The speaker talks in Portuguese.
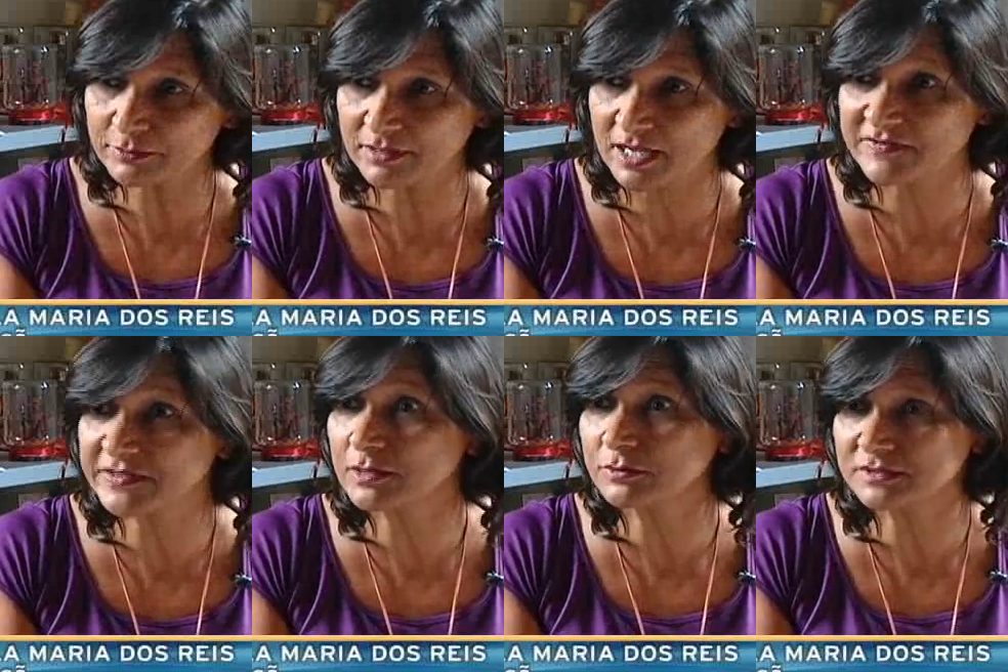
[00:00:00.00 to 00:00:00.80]
o carro, o
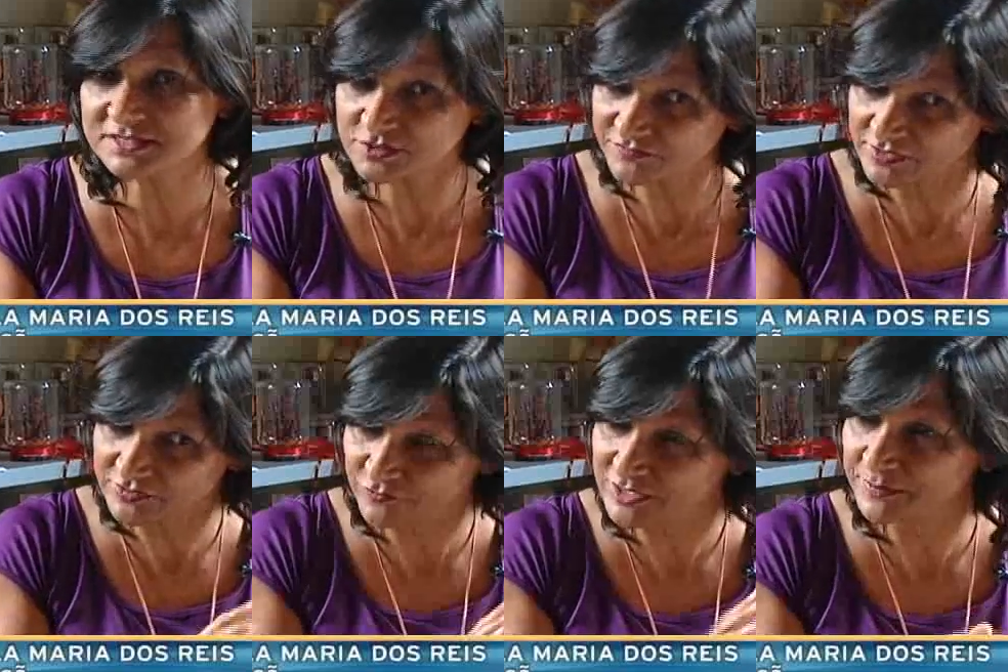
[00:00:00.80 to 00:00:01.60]
que aconteceu? Eu falo,
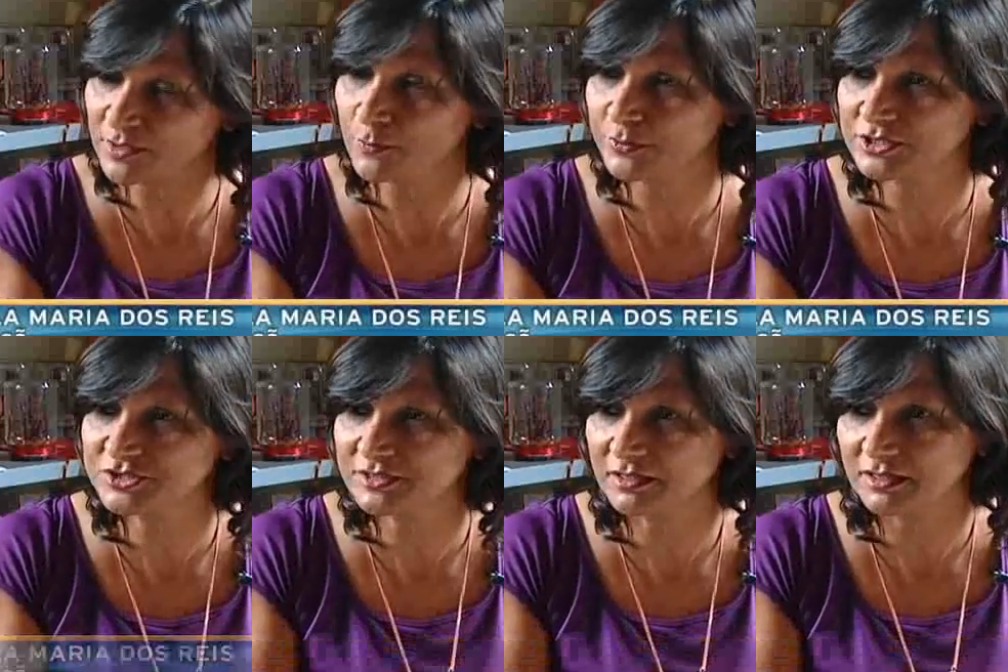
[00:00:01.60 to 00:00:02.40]
eu vou ali pegar um pouquinho
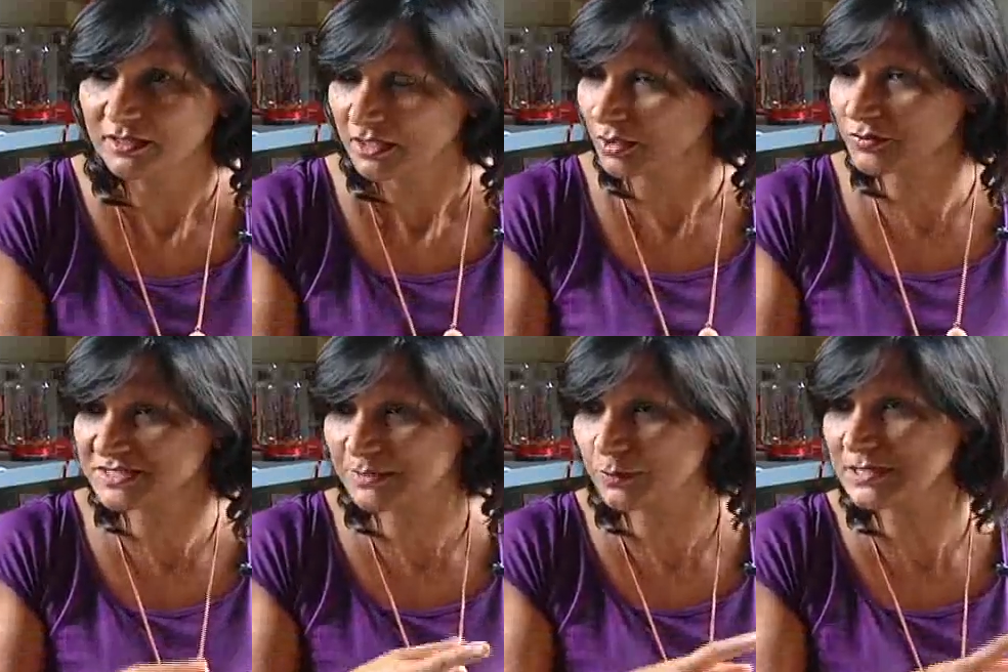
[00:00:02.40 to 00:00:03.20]
de terra. Eu tô
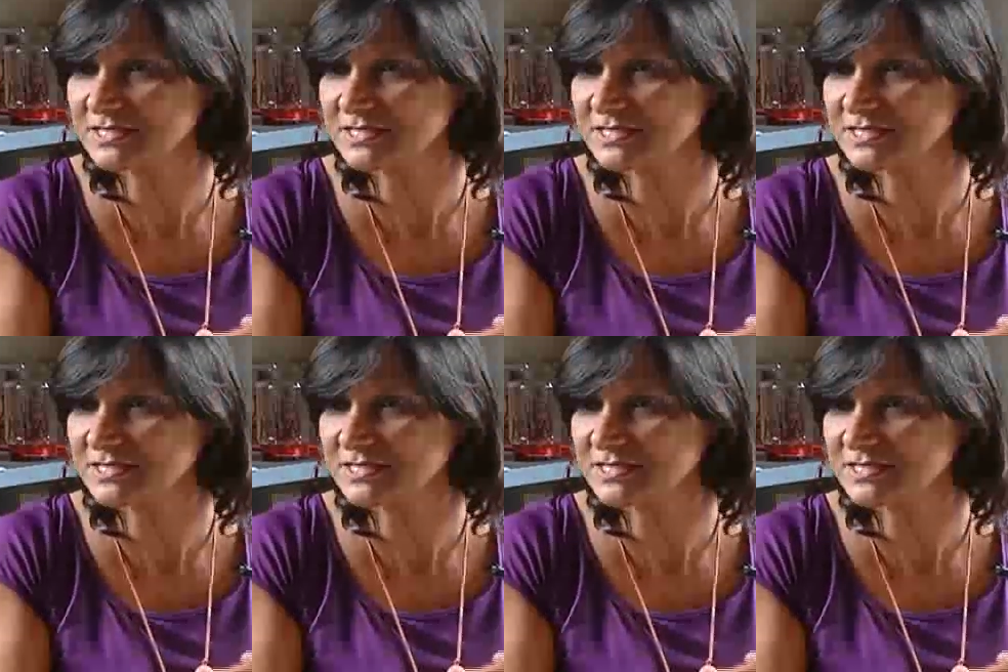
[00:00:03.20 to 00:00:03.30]
sempre com uma